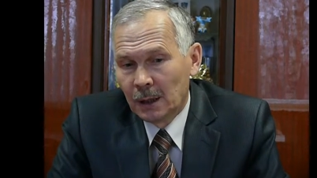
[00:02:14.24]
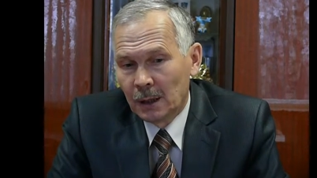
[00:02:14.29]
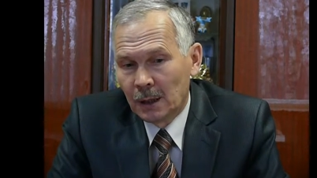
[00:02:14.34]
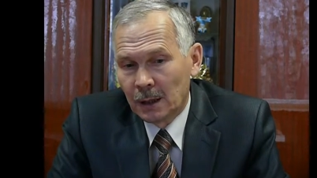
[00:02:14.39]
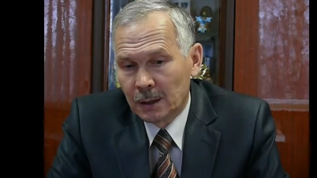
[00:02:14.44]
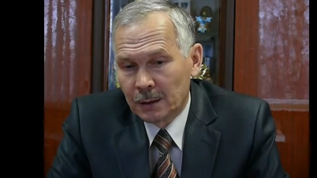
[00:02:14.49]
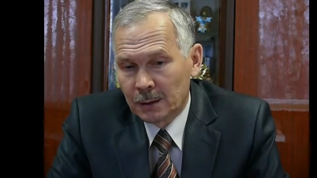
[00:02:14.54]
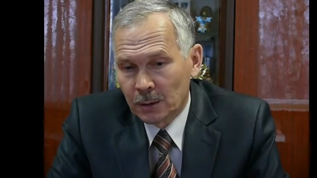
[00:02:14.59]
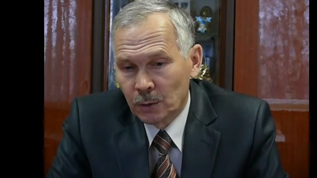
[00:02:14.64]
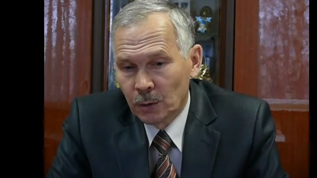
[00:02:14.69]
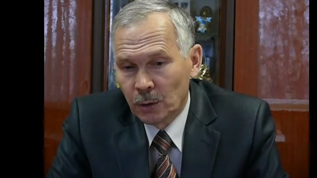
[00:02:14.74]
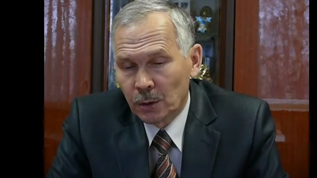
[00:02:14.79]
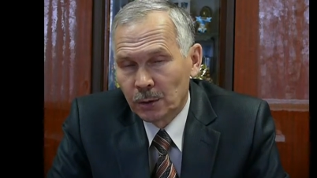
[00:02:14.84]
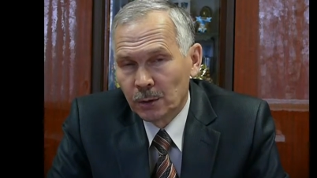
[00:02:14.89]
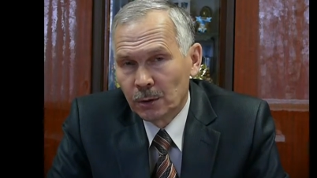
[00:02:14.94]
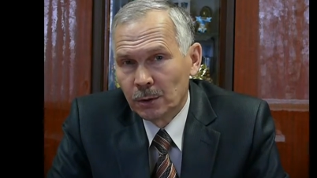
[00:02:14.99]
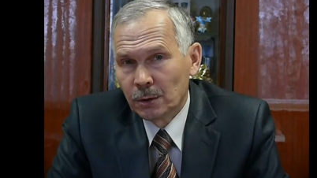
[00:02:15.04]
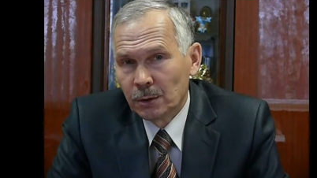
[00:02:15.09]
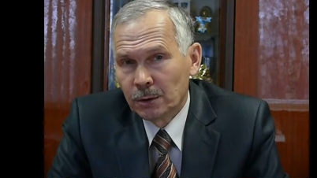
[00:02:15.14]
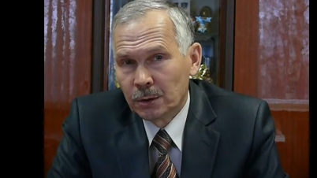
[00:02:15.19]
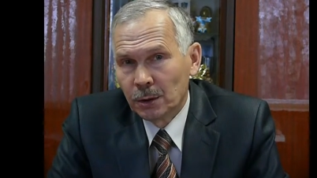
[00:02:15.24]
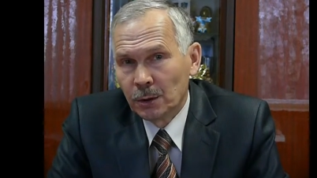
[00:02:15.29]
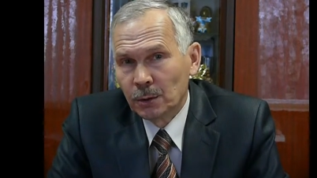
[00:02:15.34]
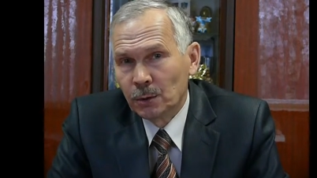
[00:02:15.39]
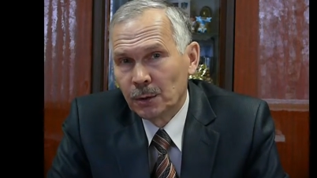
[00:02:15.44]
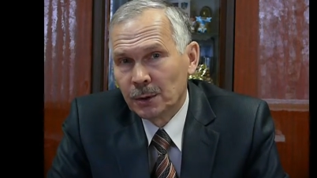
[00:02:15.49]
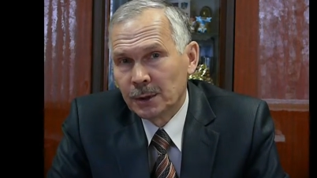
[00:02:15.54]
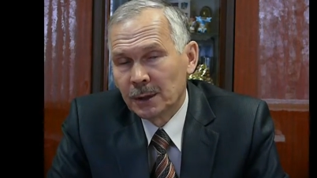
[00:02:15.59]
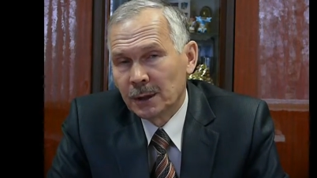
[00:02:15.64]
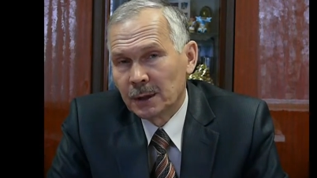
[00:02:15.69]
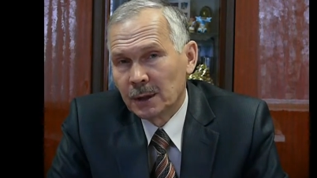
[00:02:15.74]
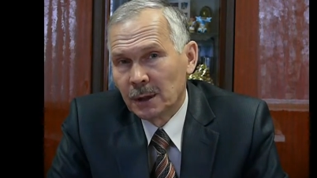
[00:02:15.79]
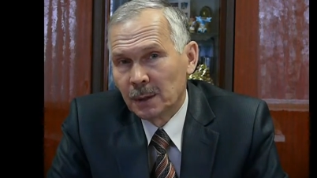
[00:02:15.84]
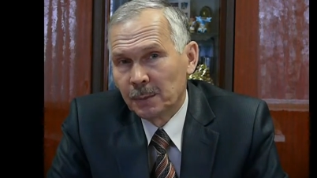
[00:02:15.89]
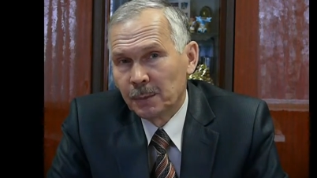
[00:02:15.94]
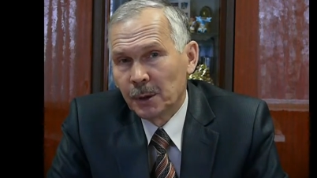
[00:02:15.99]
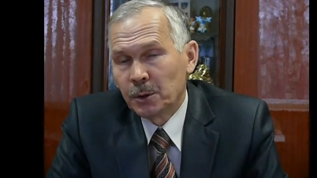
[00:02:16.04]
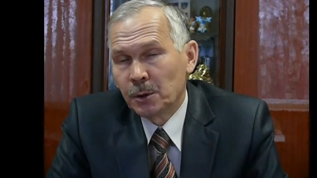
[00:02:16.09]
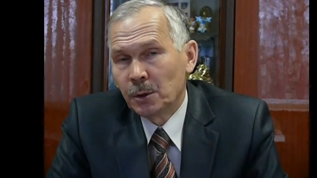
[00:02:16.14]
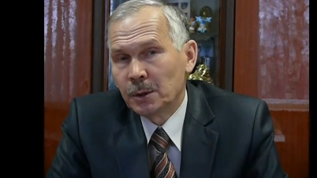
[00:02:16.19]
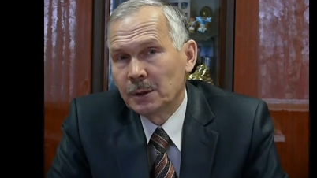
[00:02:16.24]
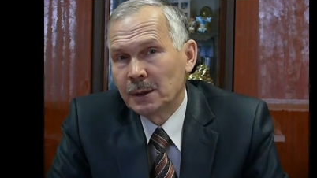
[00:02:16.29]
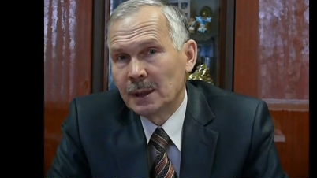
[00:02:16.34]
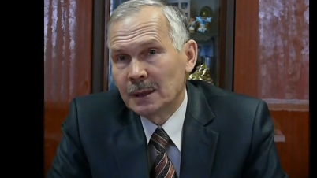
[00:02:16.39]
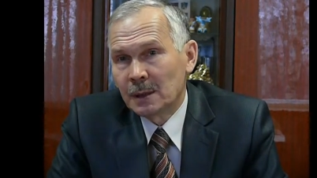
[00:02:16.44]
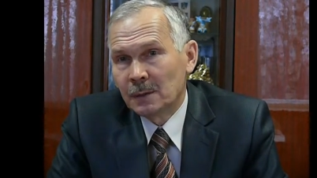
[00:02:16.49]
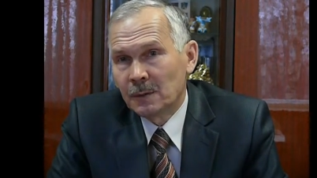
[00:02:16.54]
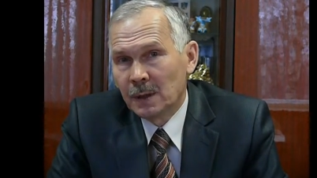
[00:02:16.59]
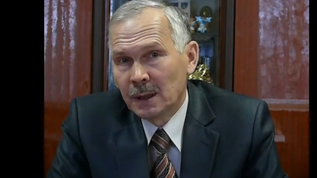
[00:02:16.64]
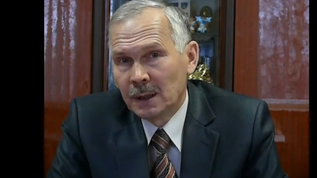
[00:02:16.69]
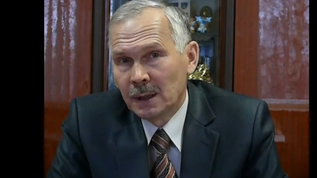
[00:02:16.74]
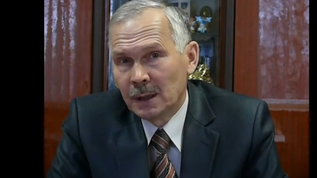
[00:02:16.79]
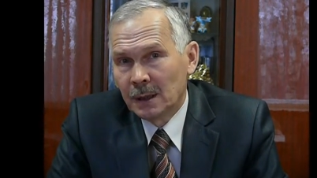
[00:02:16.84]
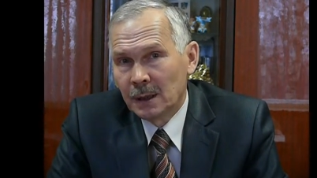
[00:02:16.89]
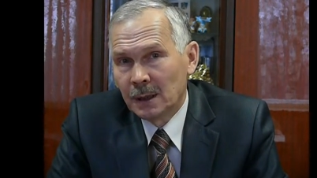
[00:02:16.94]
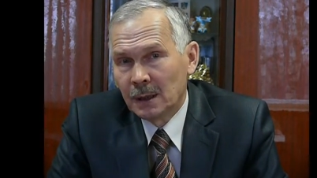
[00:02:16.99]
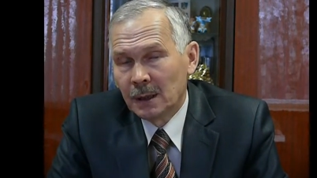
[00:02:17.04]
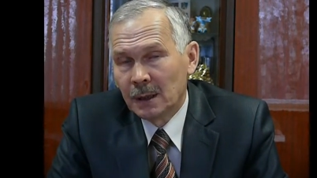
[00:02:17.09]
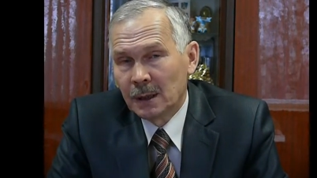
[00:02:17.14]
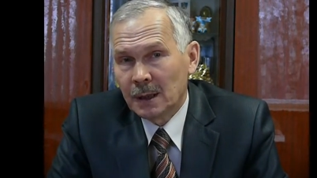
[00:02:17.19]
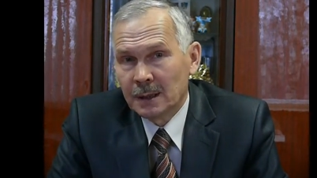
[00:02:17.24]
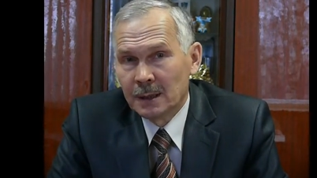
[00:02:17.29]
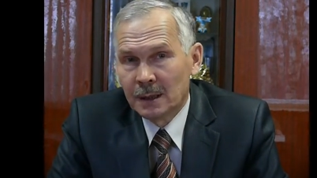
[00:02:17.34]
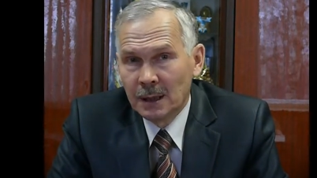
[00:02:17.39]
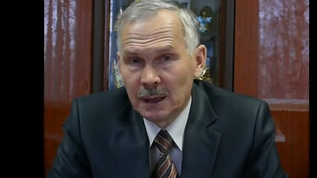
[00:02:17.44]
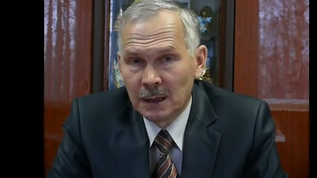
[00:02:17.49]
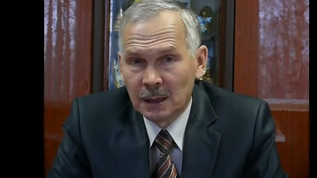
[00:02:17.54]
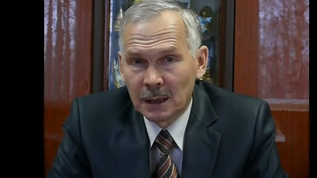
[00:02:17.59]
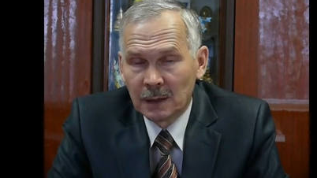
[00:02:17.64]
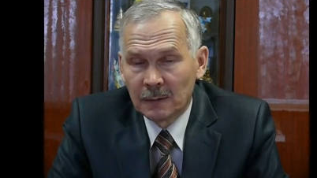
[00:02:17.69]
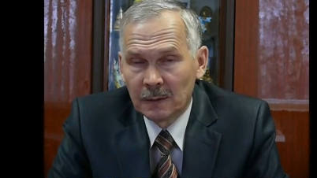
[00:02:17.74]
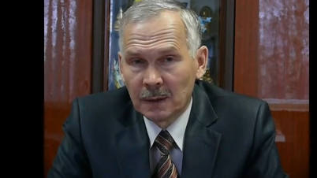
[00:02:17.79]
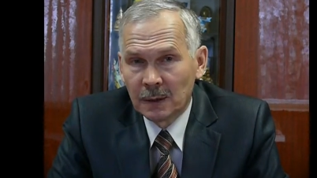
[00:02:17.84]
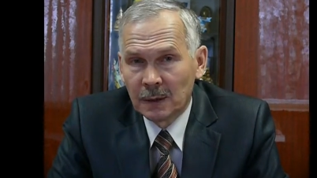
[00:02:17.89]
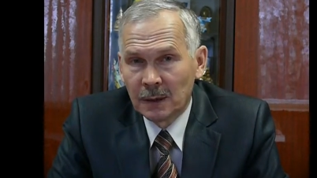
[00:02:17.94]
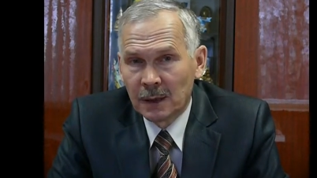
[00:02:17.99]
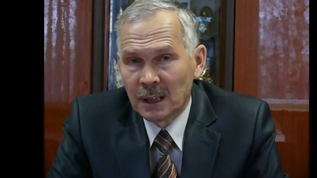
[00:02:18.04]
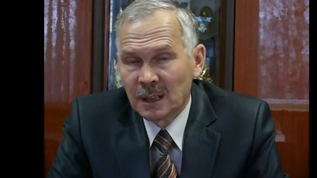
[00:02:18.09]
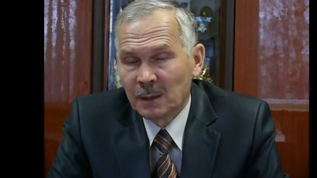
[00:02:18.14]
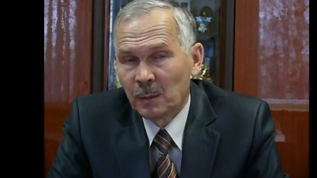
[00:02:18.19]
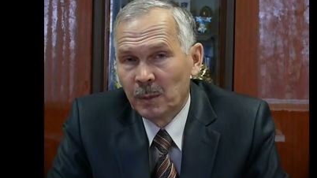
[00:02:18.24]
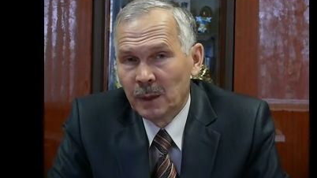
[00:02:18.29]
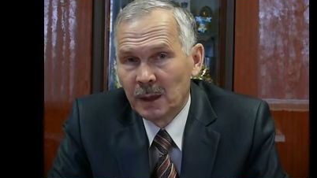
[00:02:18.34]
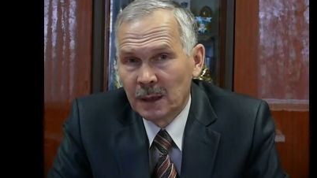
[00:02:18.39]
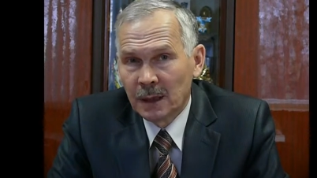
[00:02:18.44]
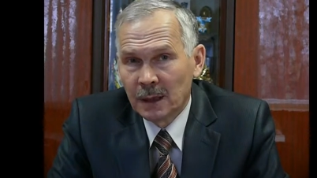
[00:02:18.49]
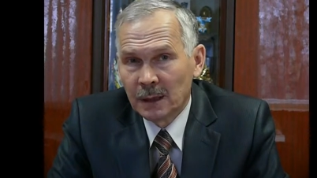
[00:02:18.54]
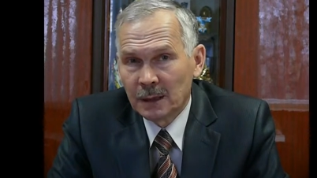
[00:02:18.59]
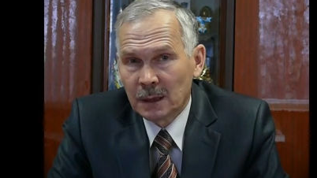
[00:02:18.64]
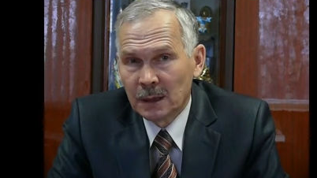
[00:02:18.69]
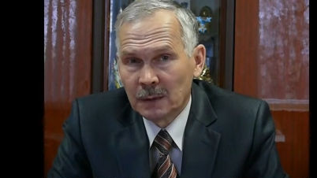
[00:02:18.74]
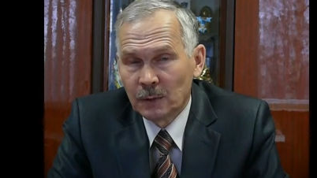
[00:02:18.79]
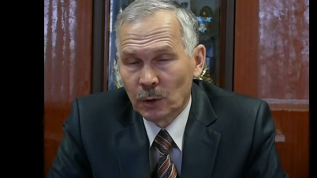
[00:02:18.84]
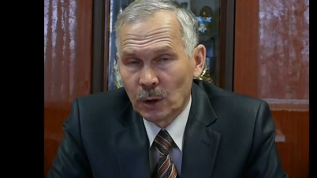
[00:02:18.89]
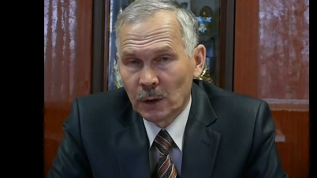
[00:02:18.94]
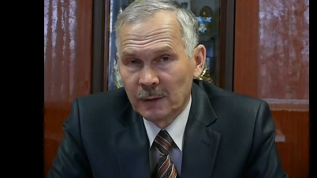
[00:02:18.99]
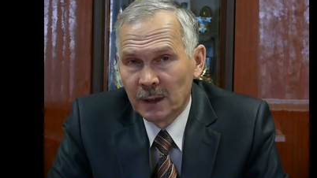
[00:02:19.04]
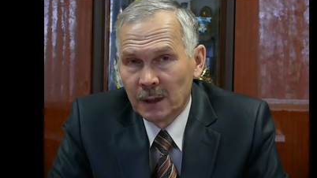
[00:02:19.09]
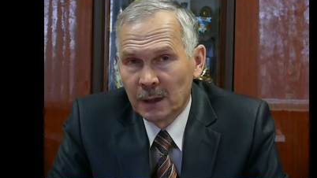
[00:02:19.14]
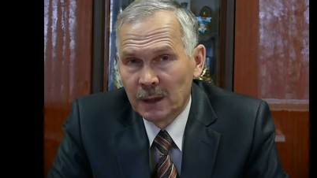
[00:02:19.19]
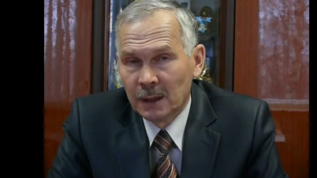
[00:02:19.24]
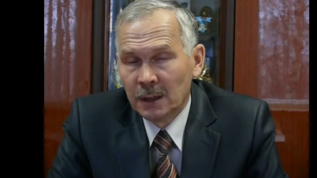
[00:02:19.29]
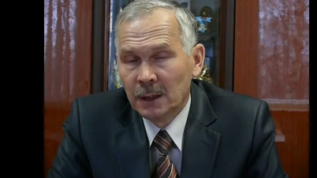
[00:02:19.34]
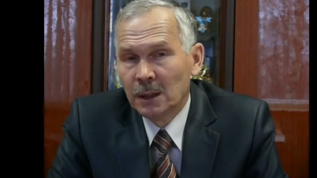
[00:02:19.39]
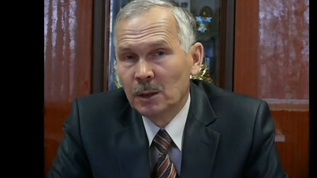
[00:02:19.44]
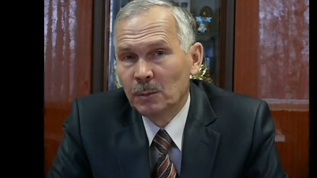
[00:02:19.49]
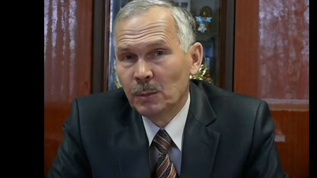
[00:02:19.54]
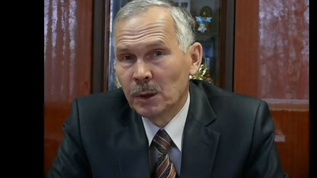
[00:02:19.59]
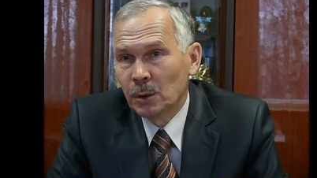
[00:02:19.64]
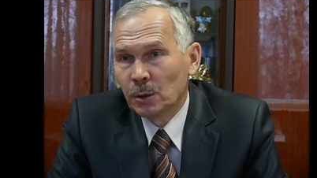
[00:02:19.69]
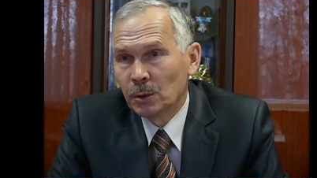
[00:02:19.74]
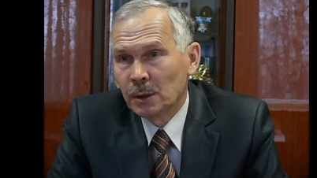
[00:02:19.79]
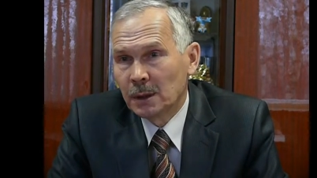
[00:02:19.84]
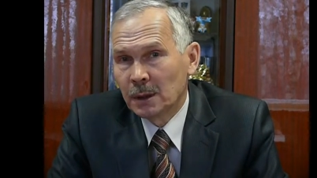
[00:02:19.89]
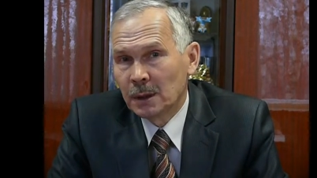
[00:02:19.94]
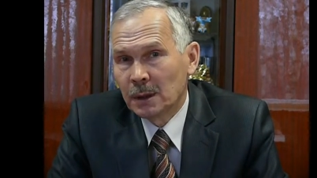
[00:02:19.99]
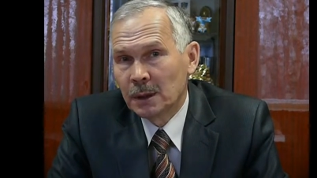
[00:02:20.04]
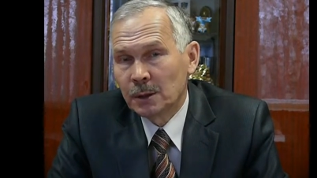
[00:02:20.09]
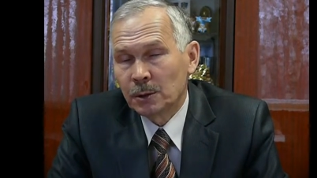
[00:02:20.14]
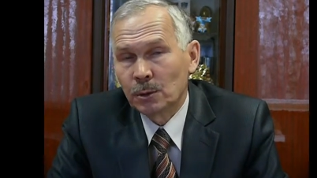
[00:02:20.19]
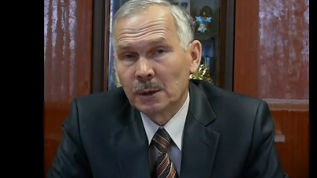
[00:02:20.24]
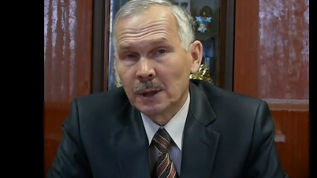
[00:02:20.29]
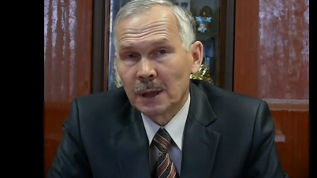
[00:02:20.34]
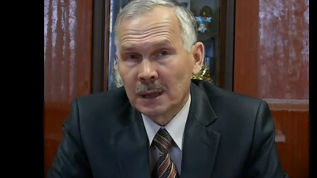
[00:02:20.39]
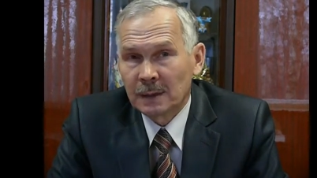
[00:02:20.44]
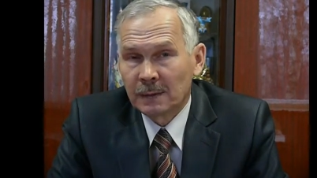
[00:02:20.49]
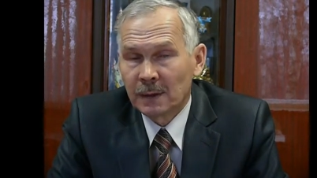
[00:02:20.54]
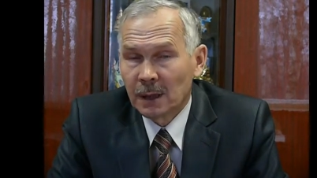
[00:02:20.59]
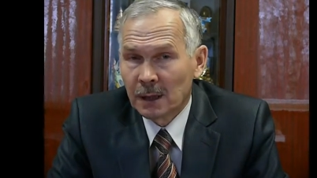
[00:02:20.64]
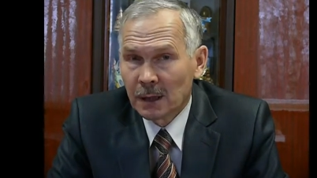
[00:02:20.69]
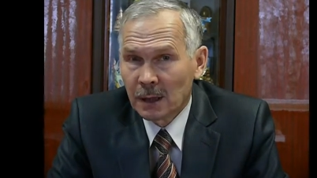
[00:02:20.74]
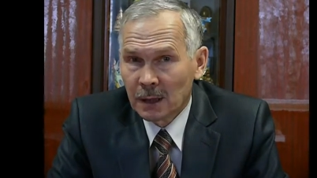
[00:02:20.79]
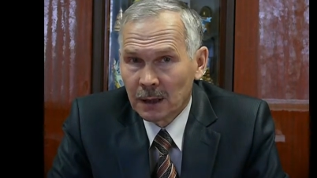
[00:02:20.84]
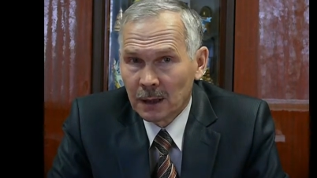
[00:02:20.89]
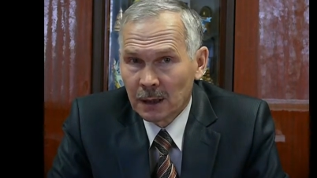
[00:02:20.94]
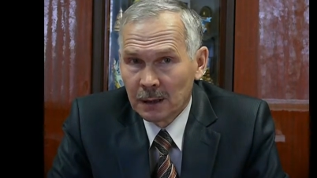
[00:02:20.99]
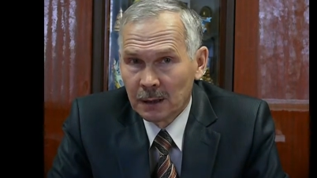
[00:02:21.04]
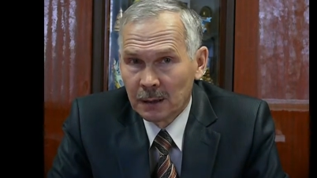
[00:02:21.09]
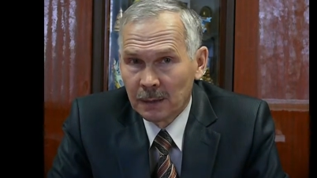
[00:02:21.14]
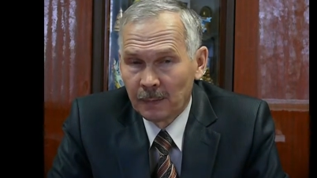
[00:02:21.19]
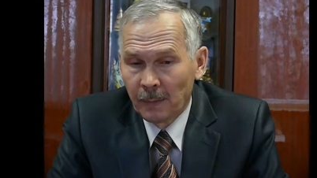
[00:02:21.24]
э, с гордостью носят почетные звания российского, республиканского уровня и имеют государственные награды.